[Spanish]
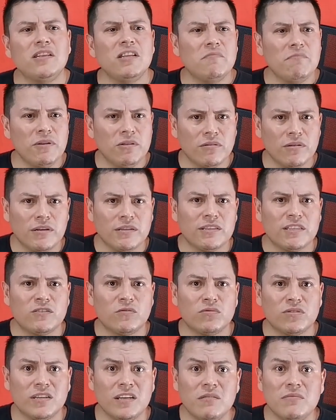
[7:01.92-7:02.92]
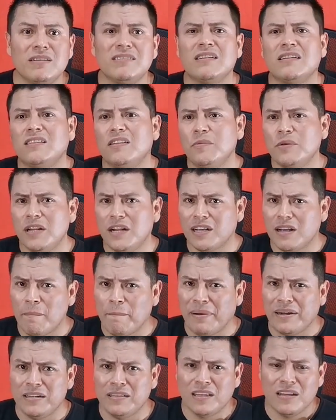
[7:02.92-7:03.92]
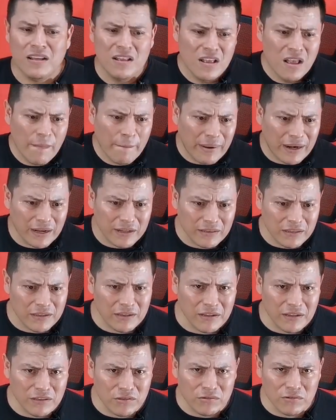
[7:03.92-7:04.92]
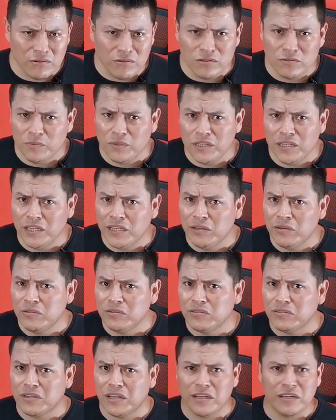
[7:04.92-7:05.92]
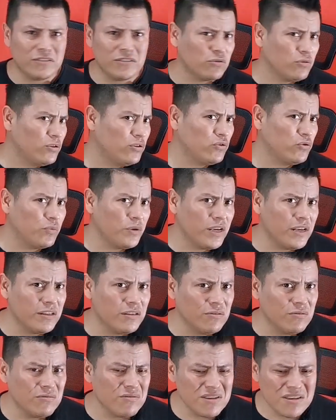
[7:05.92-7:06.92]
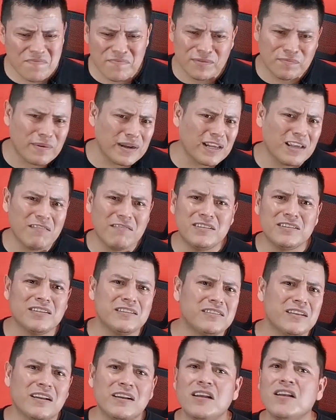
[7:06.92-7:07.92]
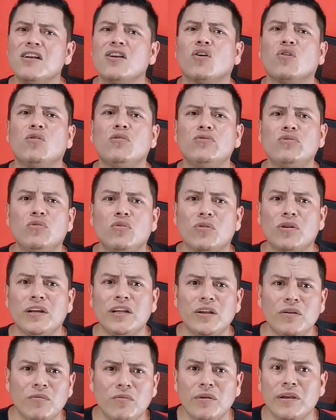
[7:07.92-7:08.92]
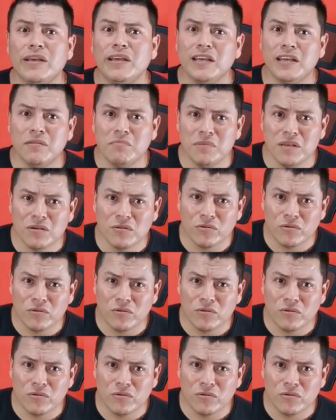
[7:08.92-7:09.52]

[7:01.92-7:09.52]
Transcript: te invito a que te suscribas, actives la campanita para que te lleguen todos los videos que estoy subiendo y pues para que vayas a echar cotorreo en mi